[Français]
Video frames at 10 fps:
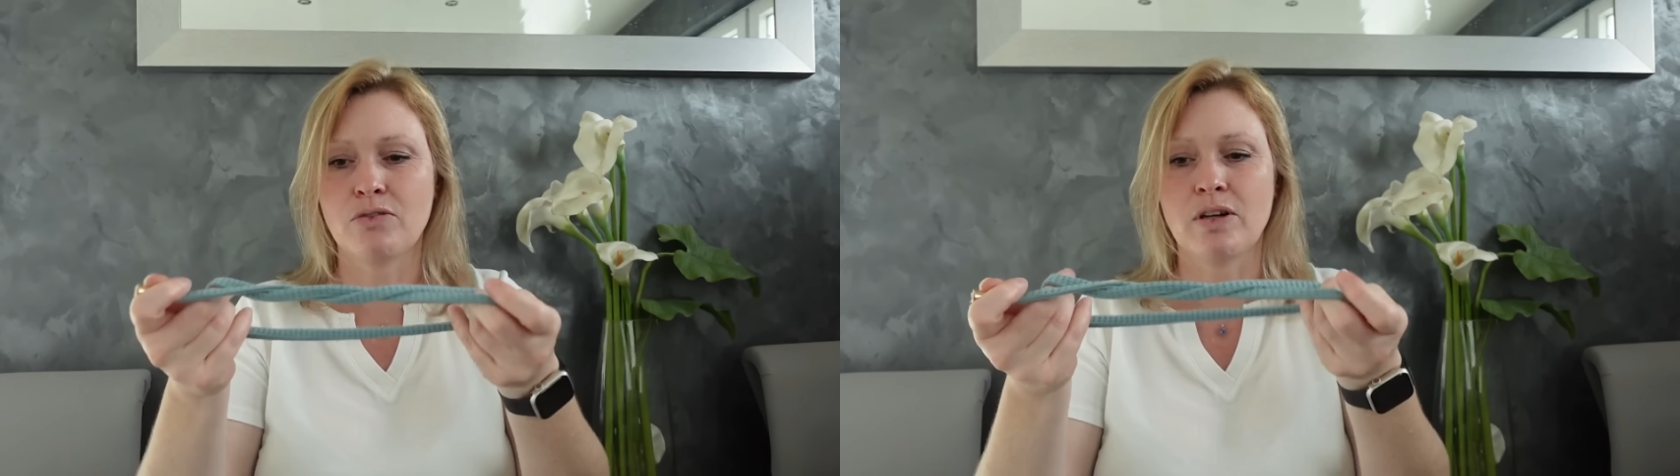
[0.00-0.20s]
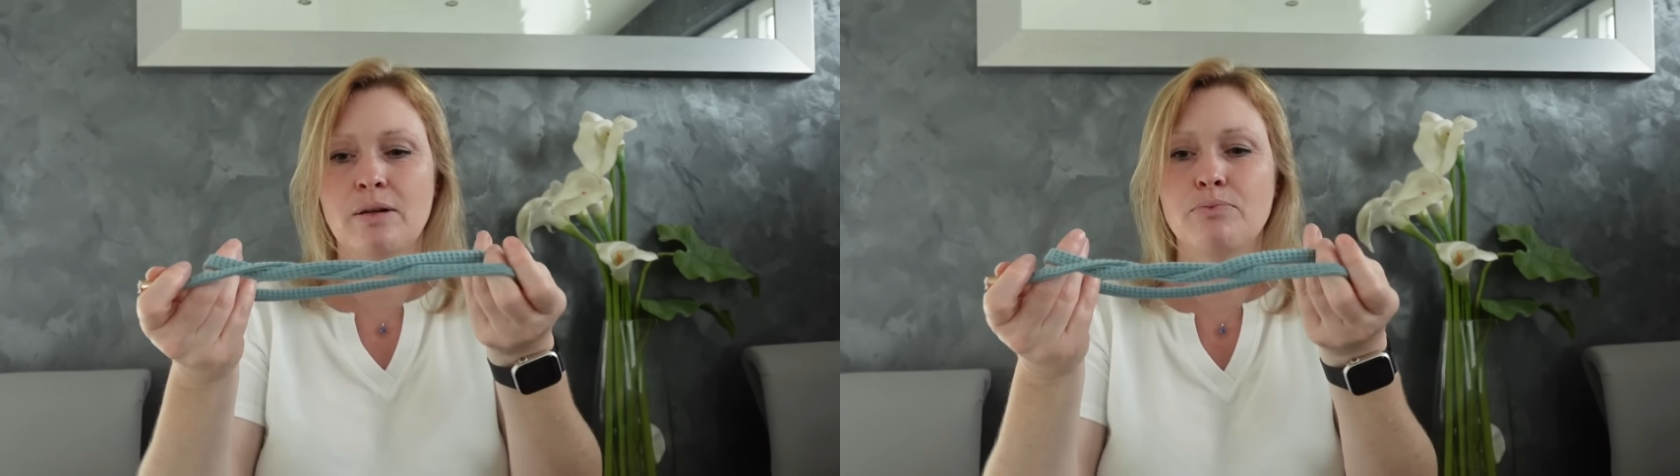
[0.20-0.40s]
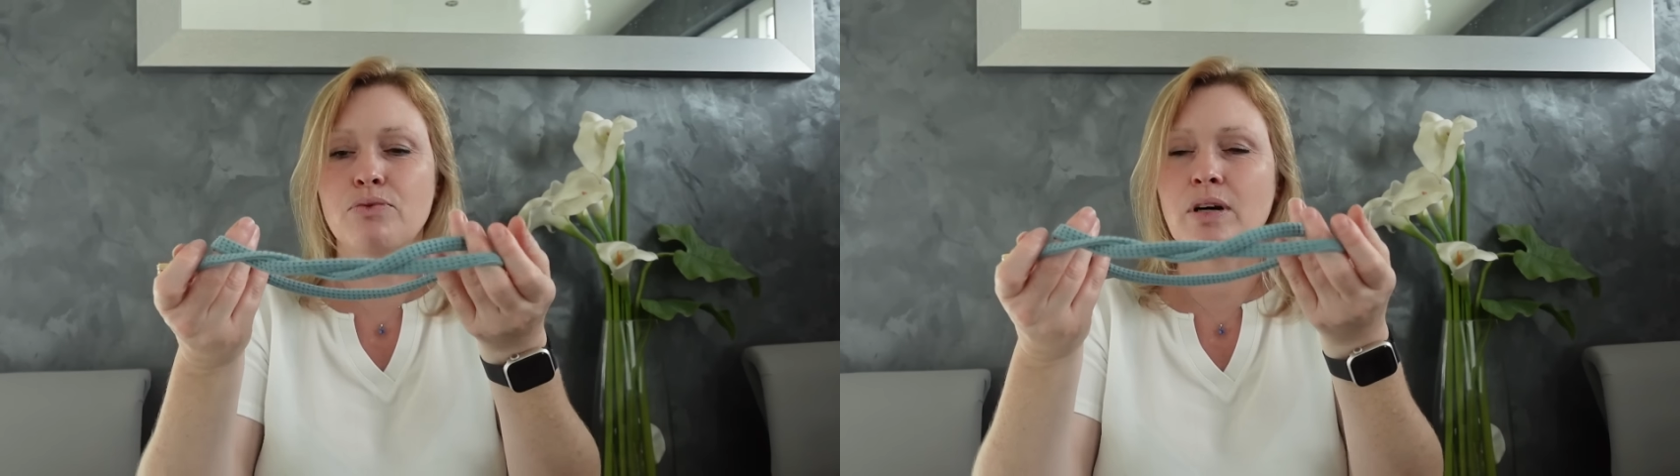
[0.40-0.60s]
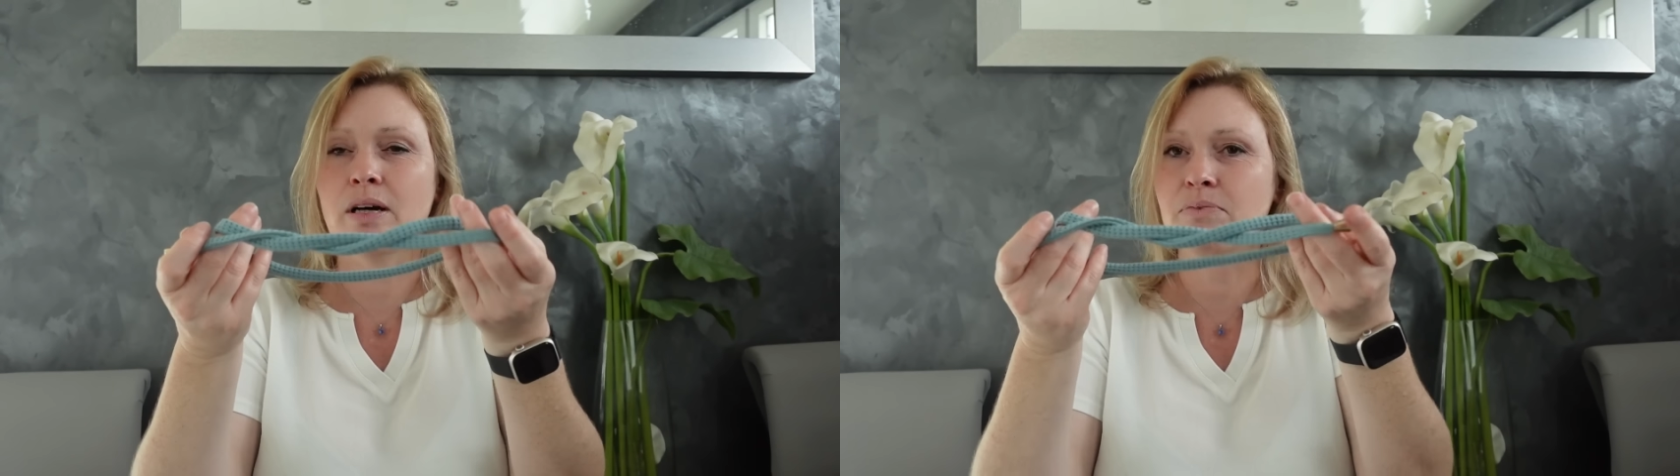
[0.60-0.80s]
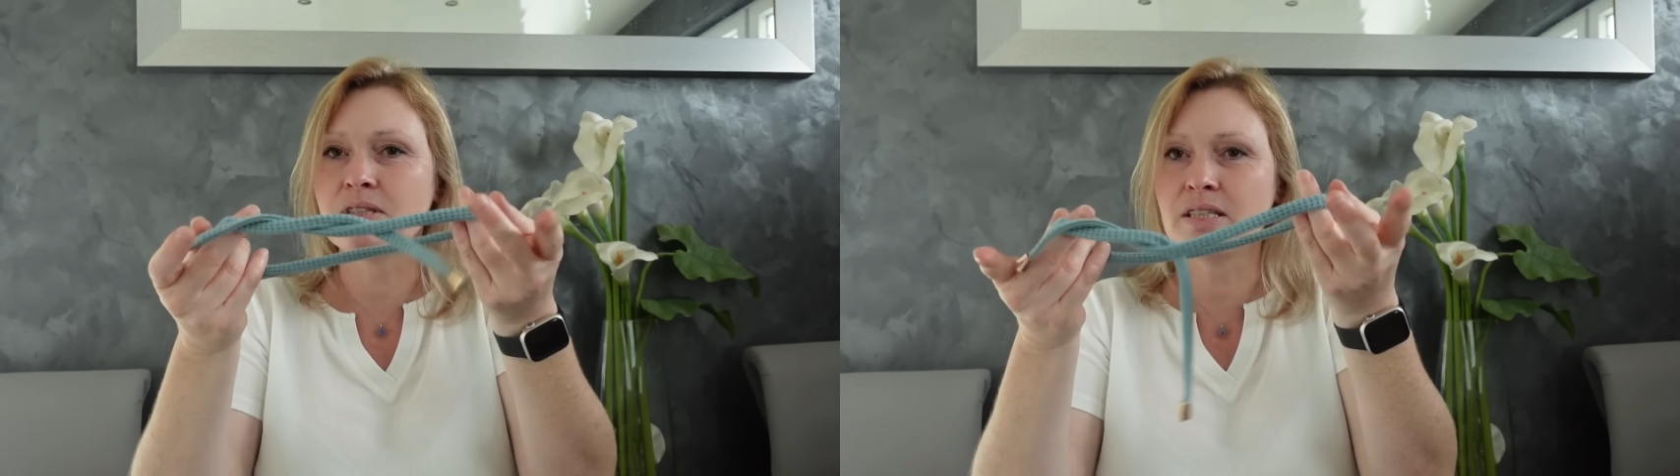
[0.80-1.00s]
Voilà, pour
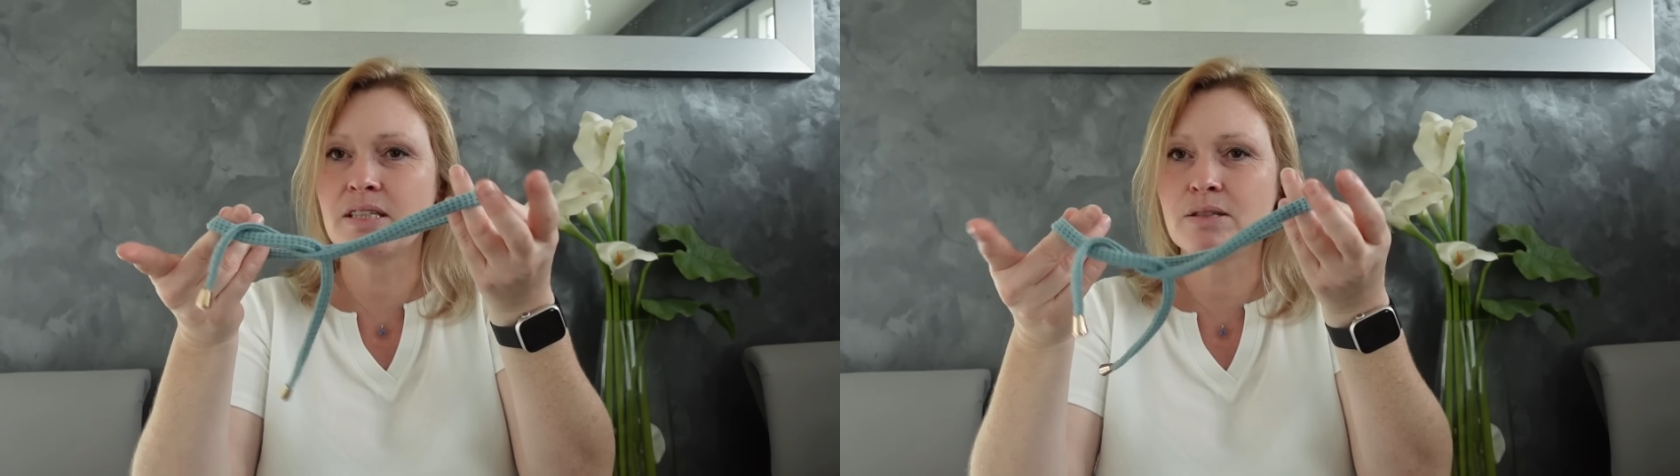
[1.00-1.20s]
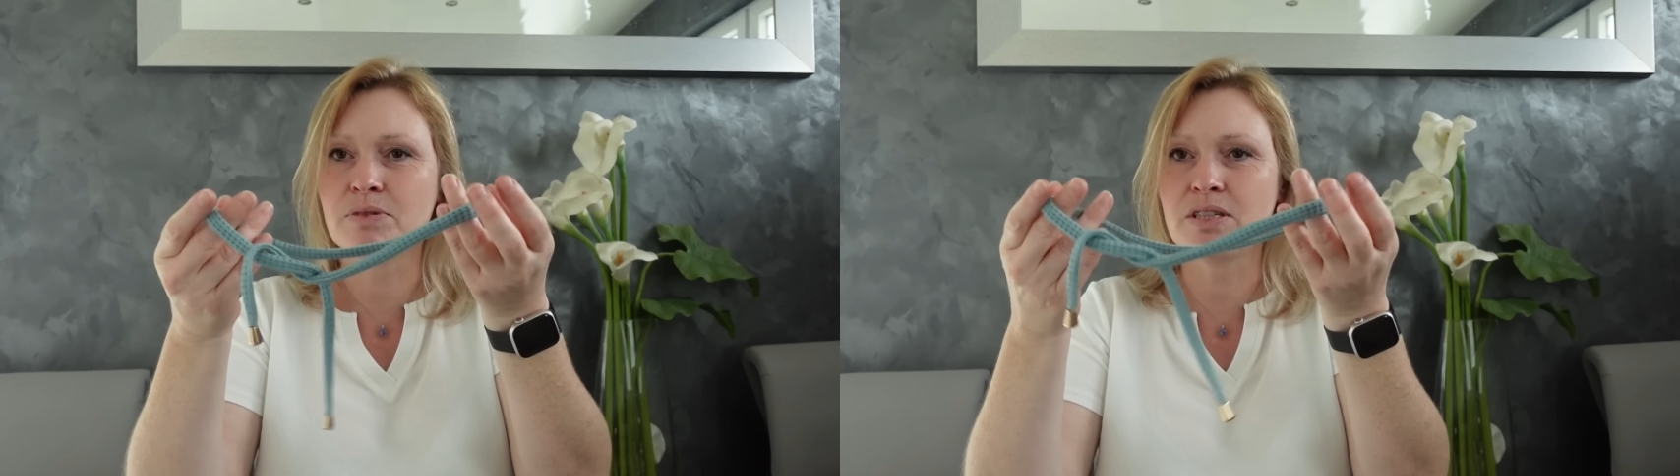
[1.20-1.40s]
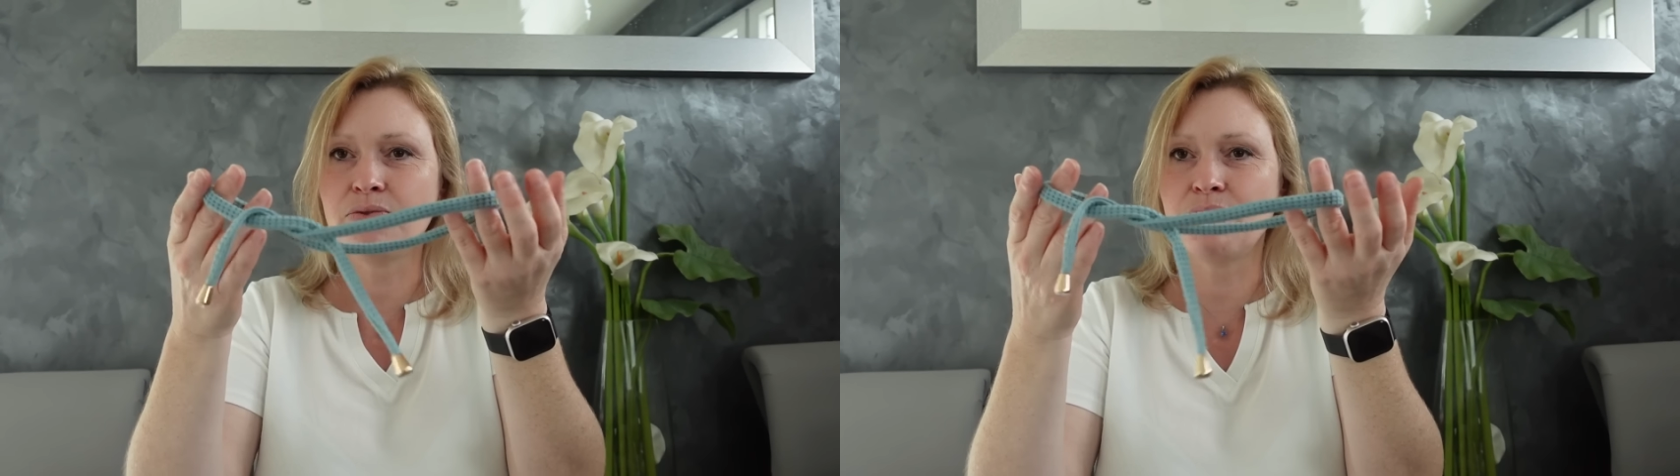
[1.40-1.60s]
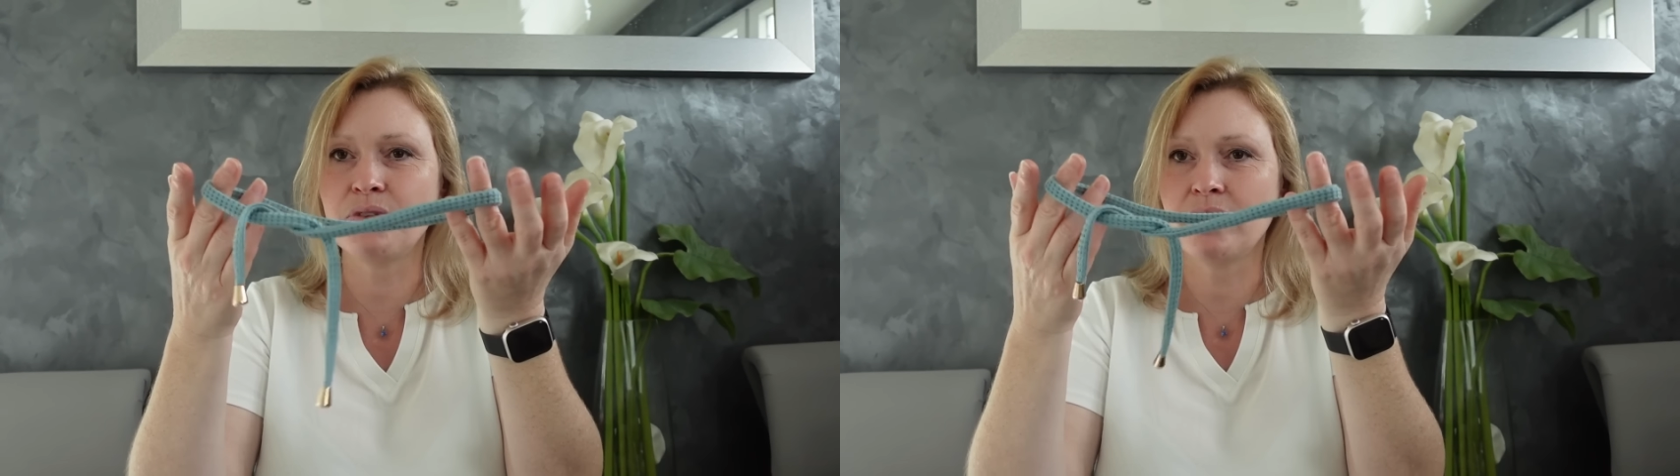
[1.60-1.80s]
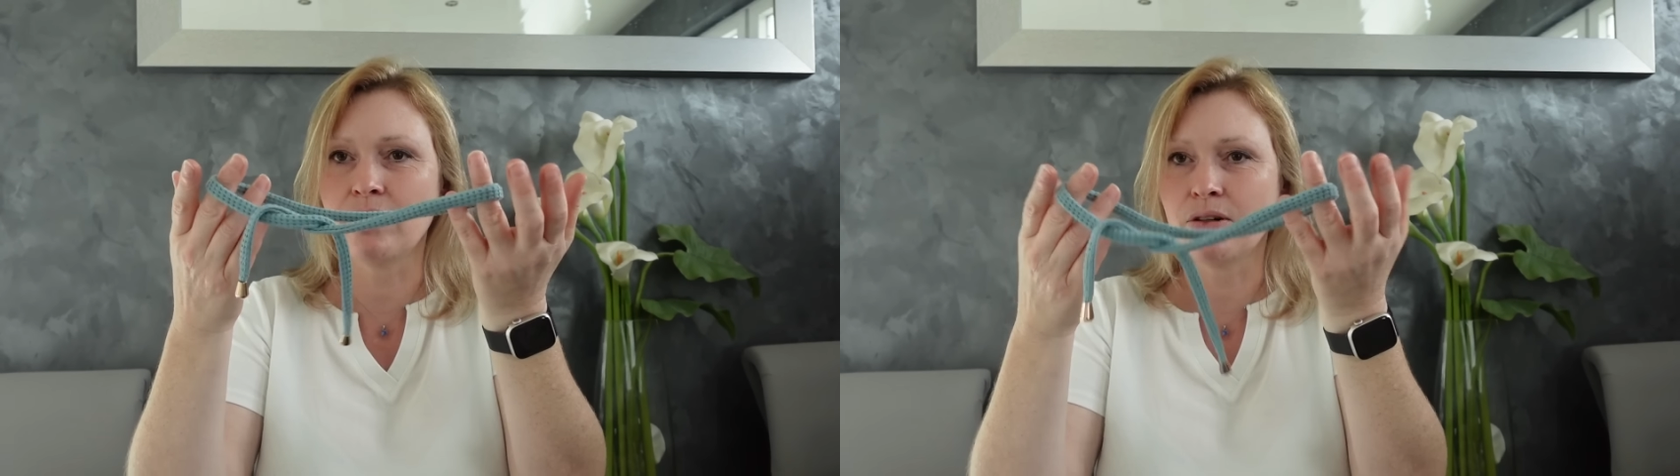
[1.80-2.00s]
un petit, une petite
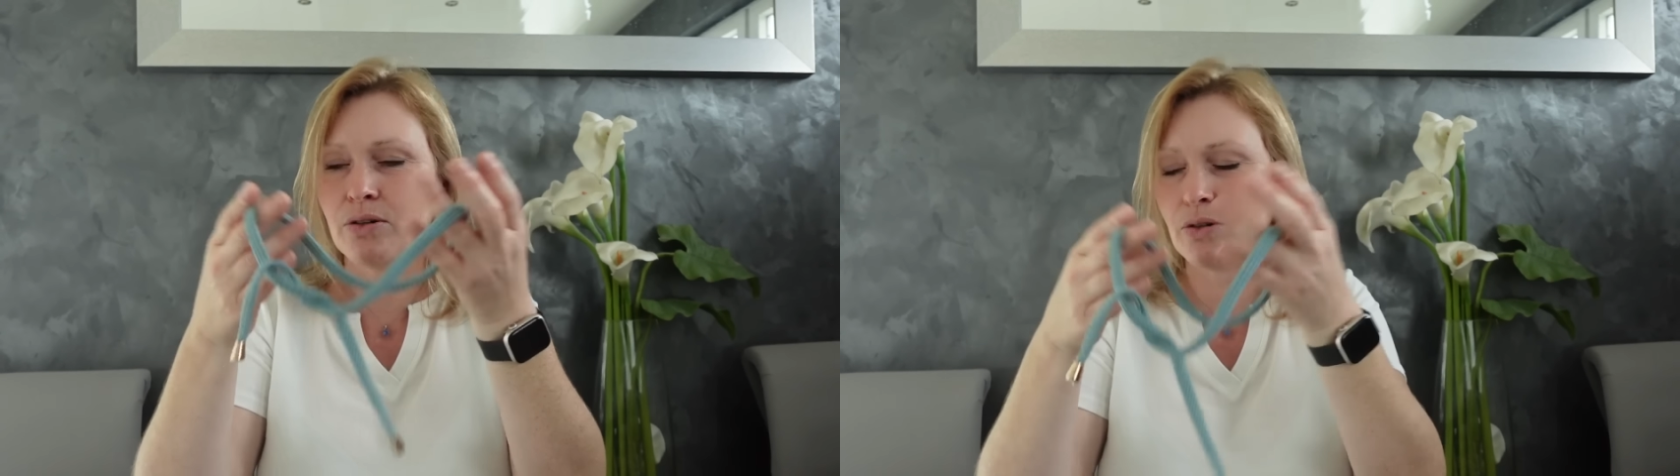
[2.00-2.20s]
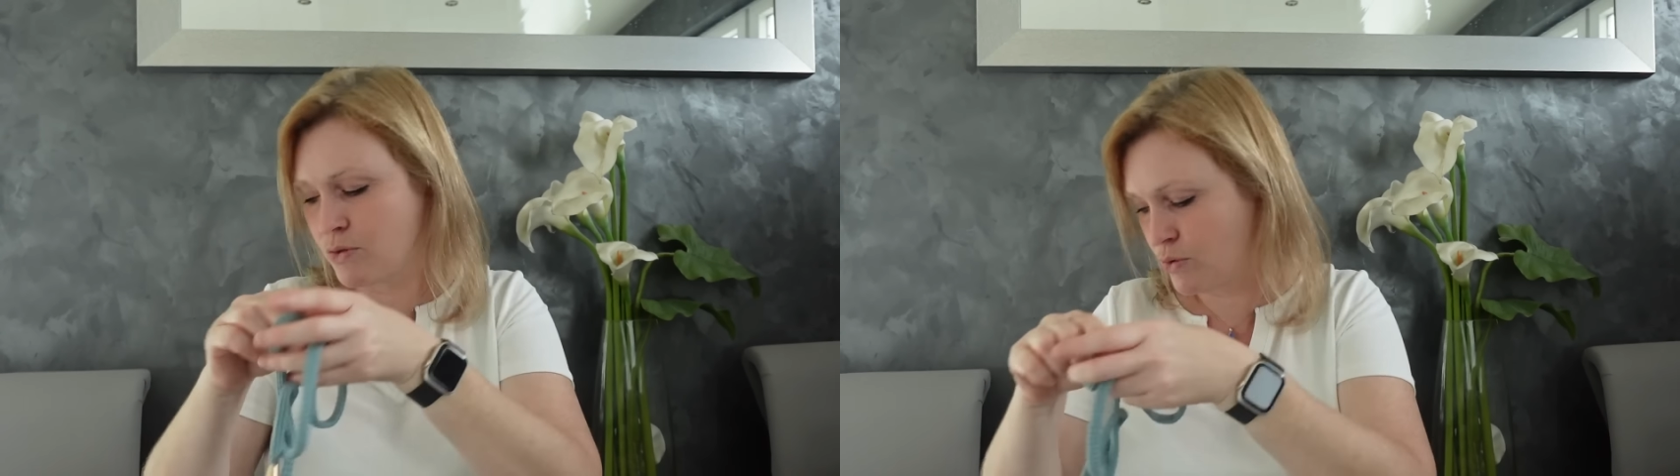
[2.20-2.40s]
fille euh,